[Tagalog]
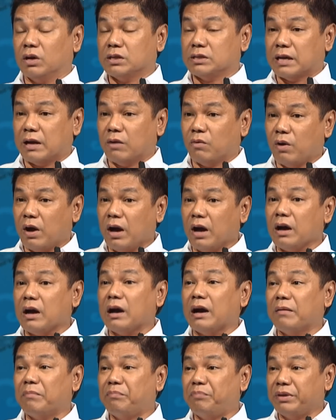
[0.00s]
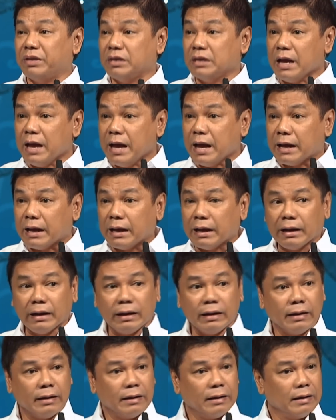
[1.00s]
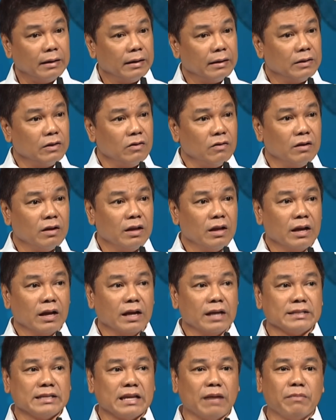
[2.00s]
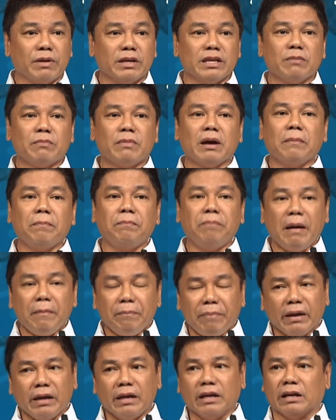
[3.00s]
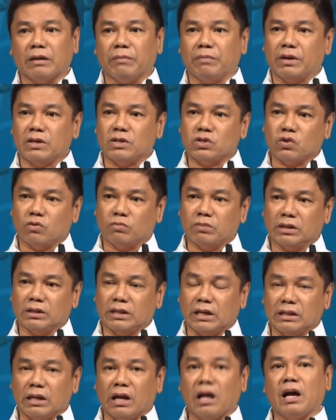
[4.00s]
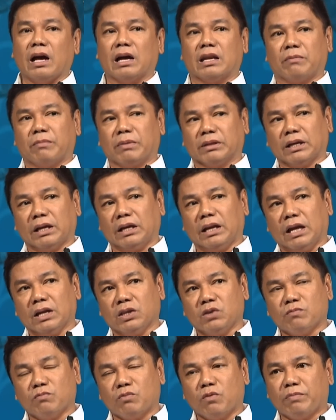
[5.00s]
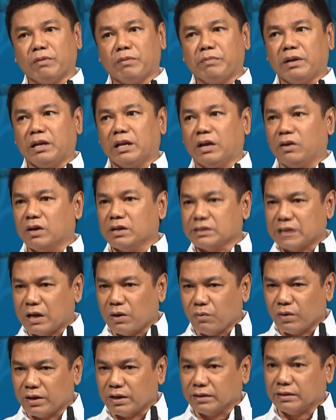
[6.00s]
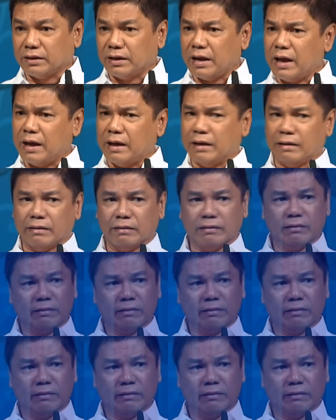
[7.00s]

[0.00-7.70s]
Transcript: tong asawa, kakampi niya. No? Kasama niya magpapahirap kay Job. Nagtataka ka, namatay lahat yung buong pamilya, yung asawa na tira.